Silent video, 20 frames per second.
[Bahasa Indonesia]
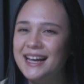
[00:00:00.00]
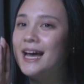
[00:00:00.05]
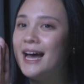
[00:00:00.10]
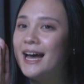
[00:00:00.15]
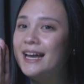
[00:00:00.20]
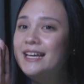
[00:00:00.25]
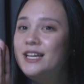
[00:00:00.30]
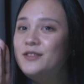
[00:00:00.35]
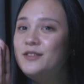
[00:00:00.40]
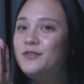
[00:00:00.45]

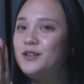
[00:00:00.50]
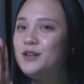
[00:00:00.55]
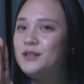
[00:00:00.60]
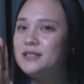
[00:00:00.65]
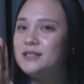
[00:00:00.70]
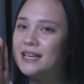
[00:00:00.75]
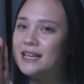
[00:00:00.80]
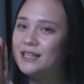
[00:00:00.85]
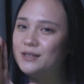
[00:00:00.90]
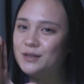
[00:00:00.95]
Dan di
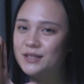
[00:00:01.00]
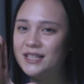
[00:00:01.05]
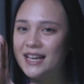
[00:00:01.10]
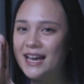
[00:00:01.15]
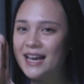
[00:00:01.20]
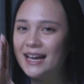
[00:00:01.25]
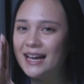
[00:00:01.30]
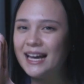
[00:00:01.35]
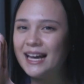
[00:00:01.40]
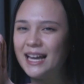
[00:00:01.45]
video
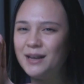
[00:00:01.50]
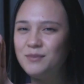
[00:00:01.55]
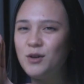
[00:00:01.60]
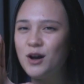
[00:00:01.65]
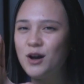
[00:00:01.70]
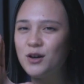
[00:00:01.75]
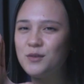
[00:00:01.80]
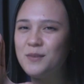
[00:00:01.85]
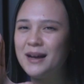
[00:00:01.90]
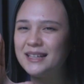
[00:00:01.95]
selanjutnya, kalian
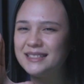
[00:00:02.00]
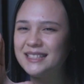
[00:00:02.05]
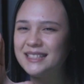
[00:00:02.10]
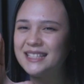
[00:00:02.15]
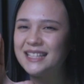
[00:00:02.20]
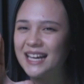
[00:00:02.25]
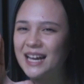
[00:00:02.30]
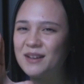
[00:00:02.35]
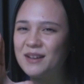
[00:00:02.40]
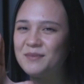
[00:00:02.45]
mau aku bahas
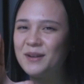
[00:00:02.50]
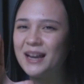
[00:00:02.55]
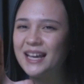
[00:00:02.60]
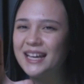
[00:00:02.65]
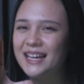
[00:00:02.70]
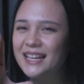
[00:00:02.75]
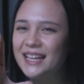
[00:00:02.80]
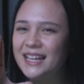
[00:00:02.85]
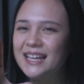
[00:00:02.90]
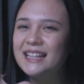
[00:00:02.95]
tentang apa
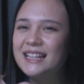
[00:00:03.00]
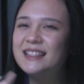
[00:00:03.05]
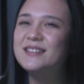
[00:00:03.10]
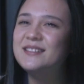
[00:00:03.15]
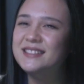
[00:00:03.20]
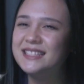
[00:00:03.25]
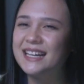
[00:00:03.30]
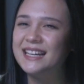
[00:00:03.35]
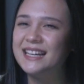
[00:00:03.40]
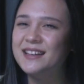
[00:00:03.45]
lagi nih?
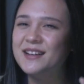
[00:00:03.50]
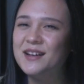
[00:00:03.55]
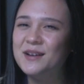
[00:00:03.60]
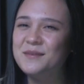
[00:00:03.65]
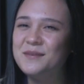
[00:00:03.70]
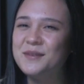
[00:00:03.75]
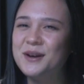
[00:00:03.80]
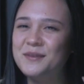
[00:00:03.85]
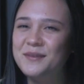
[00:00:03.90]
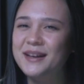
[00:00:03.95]
Tuliskan di
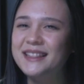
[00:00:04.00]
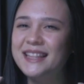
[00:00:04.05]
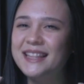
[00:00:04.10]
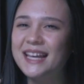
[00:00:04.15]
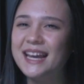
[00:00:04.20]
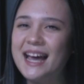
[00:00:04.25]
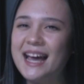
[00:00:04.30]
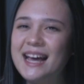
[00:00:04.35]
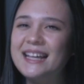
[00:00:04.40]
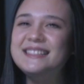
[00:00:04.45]
kolom
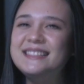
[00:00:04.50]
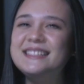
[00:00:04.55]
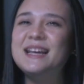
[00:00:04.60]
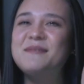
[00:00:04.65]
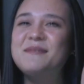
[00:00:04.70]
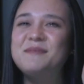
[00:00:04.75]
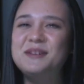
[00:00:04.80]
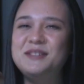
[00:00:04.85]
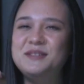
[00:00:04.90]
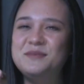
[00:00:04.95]
komentar ya.
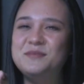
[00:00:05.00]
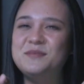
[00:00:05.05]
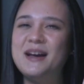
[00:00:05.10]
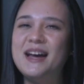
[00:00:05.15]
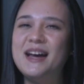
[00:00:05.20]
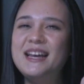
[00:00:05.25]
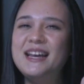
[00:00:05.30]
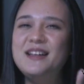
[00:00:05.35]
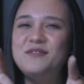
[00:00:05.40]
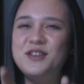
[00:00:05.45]
Sampai
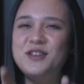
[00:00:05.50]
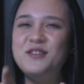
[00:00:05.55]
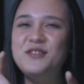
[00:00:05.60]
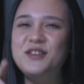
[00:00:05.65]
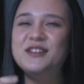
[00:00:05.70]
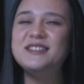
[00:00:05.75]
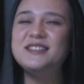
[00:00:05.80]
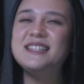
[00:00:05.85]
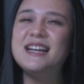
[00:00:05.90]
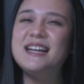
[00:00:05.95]
jumpa di
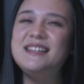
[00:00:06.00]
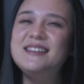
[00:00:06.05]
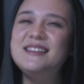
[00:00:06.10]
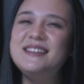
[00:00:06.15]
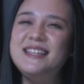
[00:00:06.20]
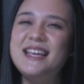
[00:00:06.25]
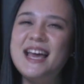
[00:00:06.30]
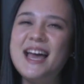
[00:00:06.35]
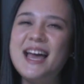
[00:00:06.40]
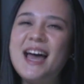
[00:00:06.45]
video-video
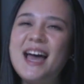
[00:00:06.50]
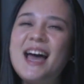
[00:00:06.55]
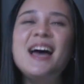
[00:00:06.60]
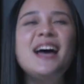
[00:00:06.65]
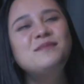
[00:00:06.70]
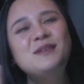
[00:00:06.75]
selanjutnya.